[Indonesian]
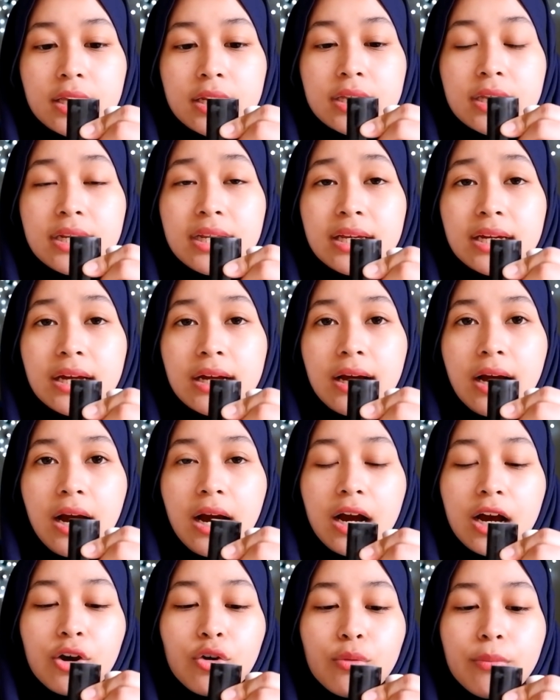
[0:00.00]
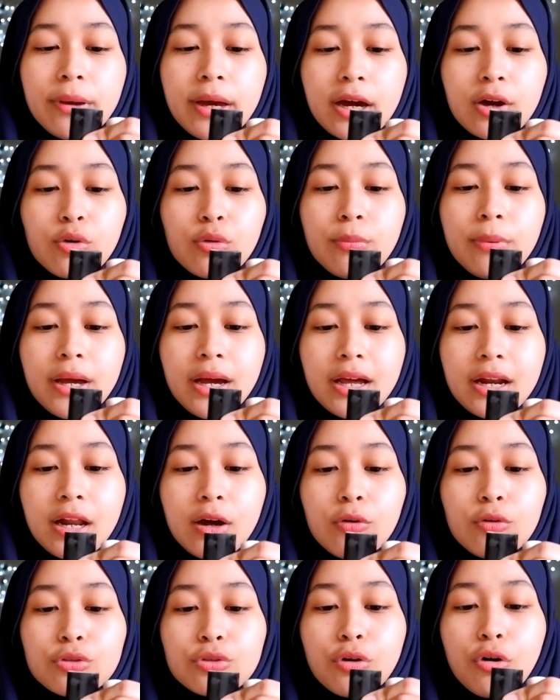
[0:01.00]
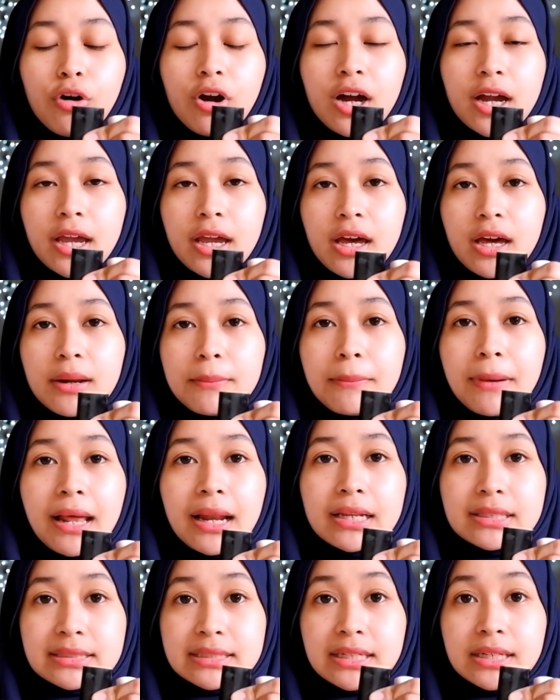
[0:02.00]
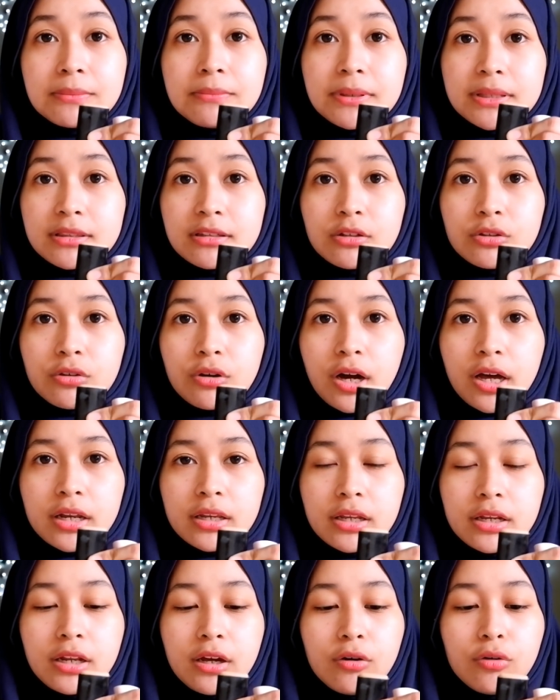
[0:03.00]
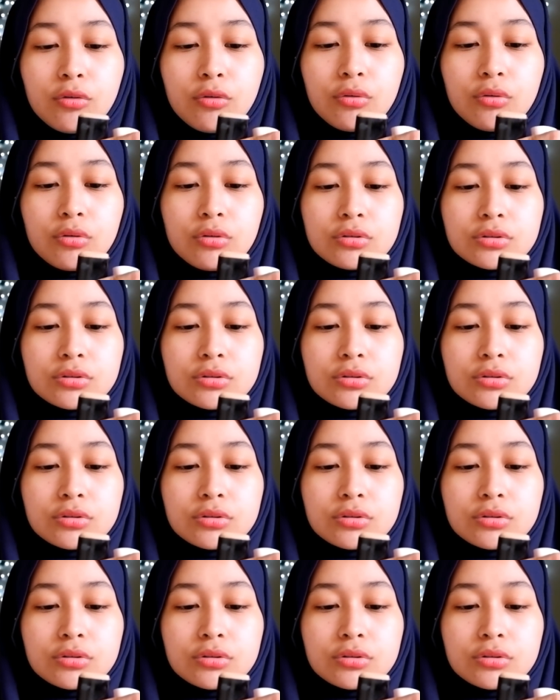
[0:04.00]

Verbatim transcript: jadi nggak ngeluber-luber karena aku tuh orangnya kan males ribet gitu kan jadi aku